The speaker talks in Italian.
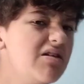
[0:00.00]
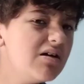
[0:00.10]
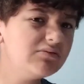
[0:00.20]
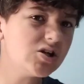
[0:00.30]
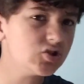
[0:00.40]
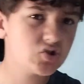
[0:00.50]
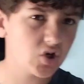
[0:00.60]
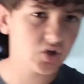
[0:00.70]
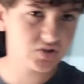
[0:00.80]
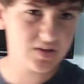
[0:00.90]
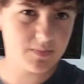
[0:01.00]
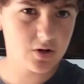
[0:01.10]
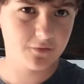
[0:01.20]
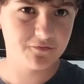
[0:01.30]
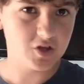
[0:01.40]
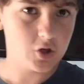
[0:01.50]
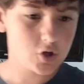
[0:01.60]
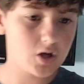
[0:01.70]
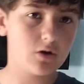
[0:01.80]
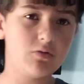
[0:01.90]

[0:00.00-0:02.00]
non, non, so se mi convince,